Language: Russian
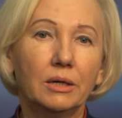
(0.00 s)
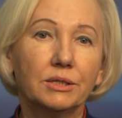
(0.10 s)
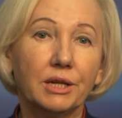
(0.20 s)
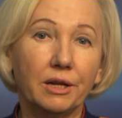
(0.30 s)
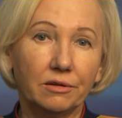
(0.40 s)

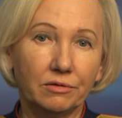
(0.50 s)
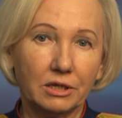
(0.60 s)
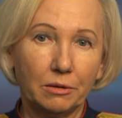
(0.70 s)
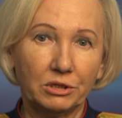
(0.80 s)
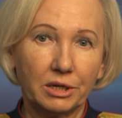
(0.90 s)

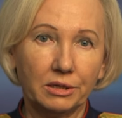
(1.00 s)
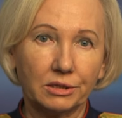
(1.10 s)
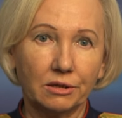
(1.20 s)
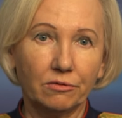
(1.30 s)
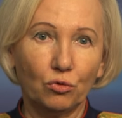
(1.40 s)
следователями
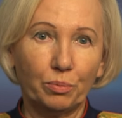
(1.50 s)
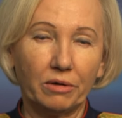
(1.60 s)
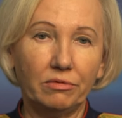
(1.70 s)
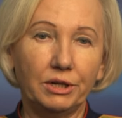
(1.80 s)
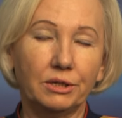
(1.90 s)
Следственного
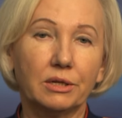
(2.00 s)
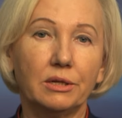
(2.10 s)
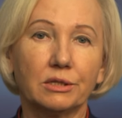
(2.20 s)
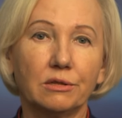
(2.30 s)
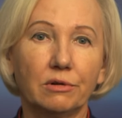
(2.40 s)
управления
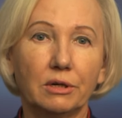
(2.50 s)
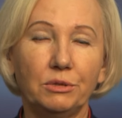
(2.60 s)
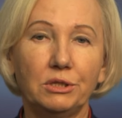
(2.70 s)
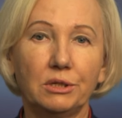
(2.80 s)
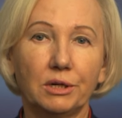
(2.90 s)
Следственного
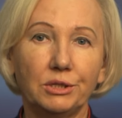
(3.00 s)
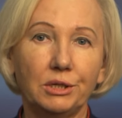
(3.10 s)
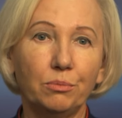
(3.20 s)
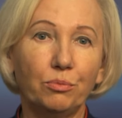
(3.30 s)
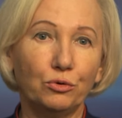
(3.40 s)
комитета
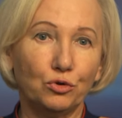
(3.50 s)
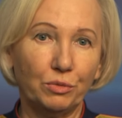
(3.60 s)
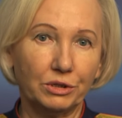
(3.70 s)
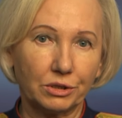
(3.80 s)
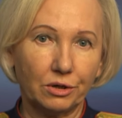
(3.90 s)
России по
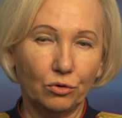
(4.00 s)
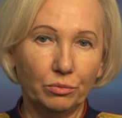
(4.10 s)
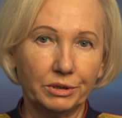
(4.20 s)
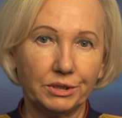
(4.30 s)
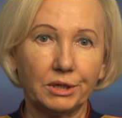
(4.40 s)
Тюменской
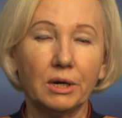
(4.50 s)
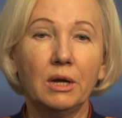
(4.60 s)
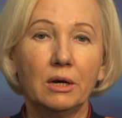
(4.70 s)
области